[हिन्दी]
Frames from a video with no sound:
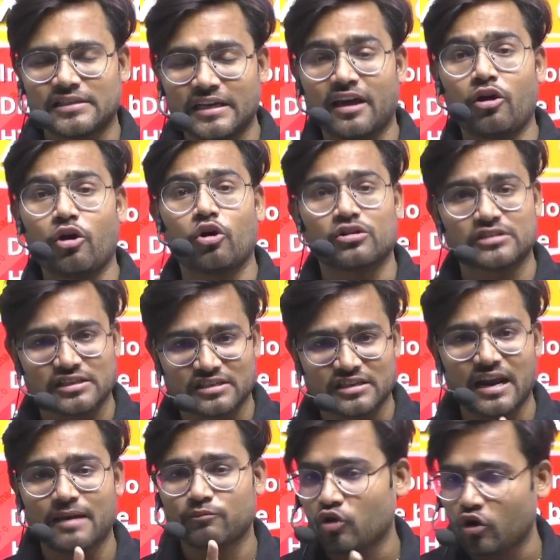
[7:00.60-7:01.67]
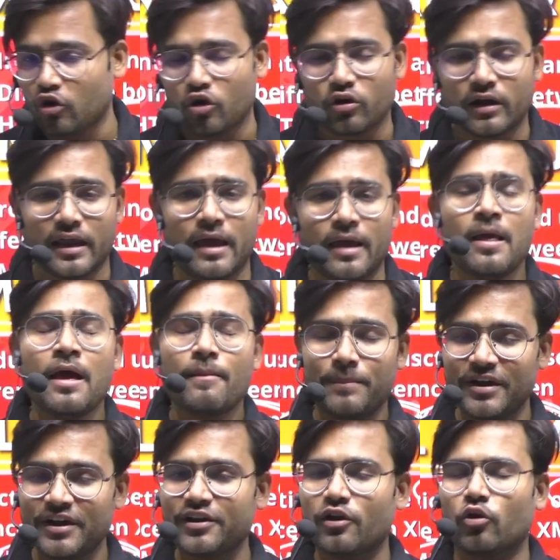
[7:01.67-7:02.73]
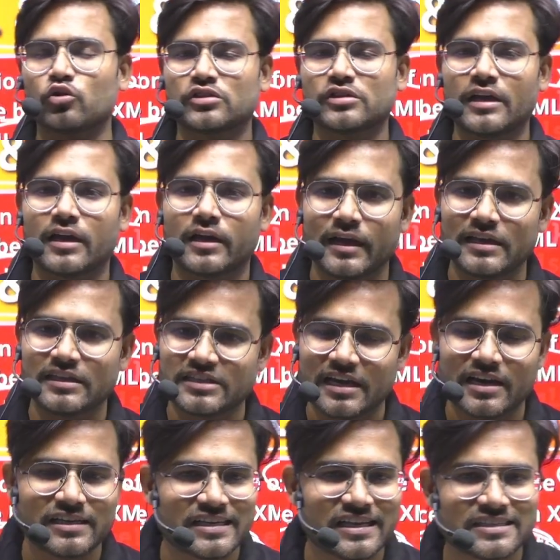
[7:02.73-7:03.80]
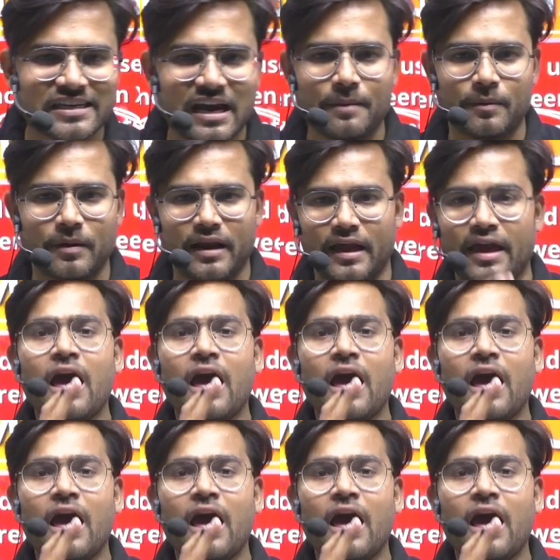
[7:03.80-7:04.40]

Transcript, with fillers: और सब्सक्राइब दोनों करें वीडियो को शेयर करें चैनल सब्सक्राइब करें